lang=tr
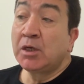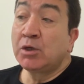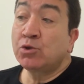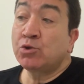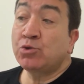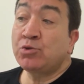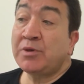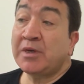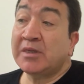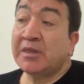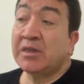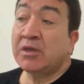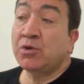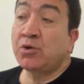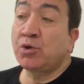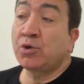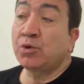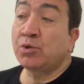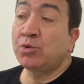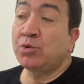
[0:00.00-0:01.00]
sürekli
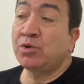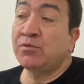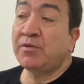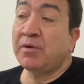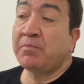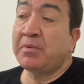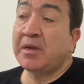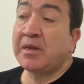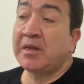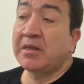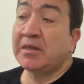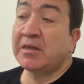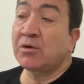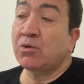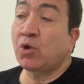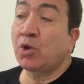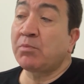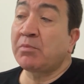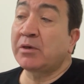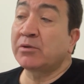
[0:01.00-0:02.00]
görünür ve bilinir
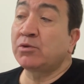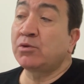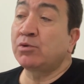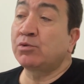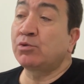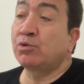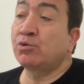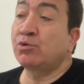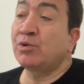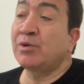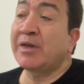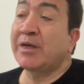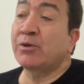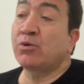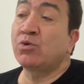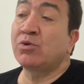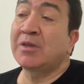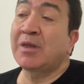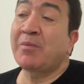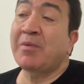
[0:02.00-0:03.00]
olma dürtüsüyle
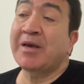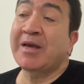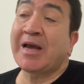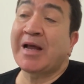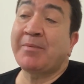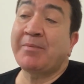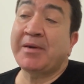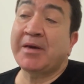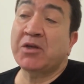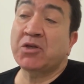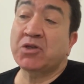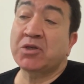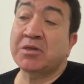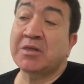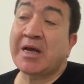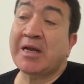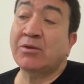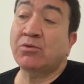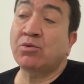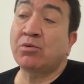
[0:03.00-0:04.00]
gündeme gelmek için
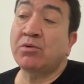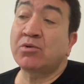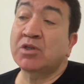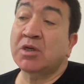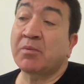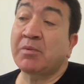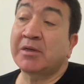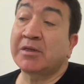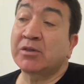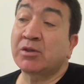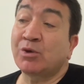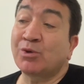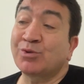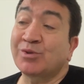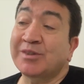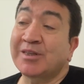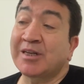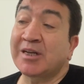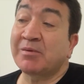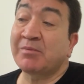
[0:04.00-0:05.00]
her türlü çabanın
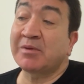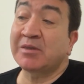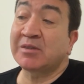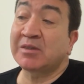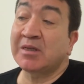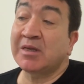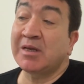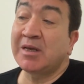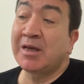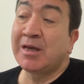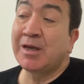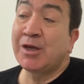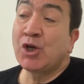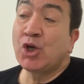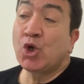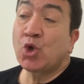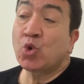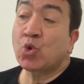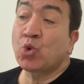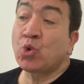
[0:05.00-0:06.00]
gösterilmesi,
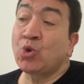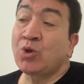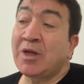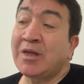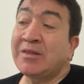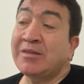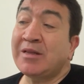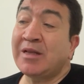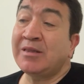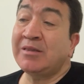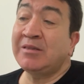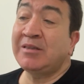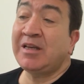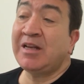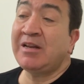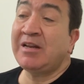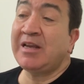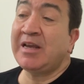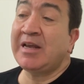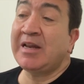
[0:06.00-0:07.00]
kullanılan
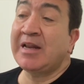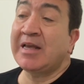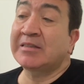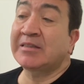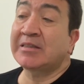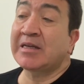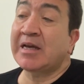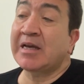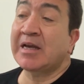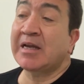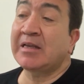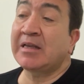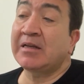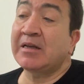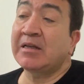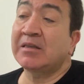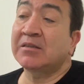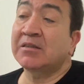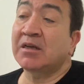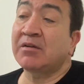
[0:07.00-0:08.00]
dil ile
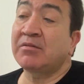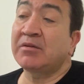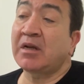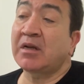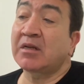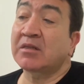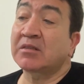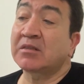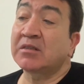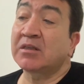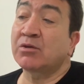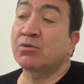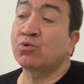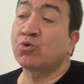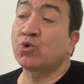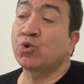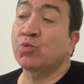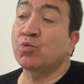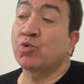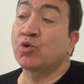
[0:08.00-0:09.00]
sergilenen tavır arasındaki
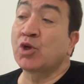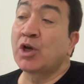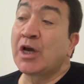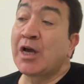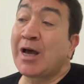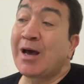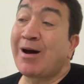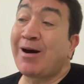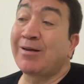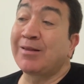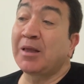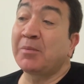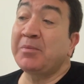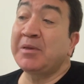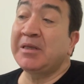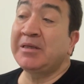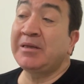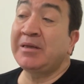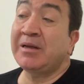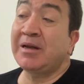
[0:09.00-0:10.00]
uçurumun
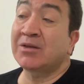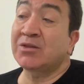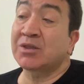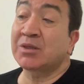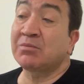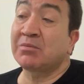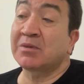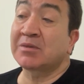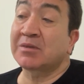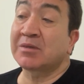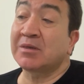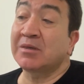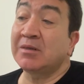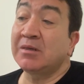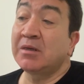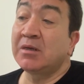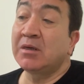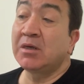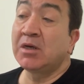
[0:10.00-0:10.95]
alabildiğine açılması,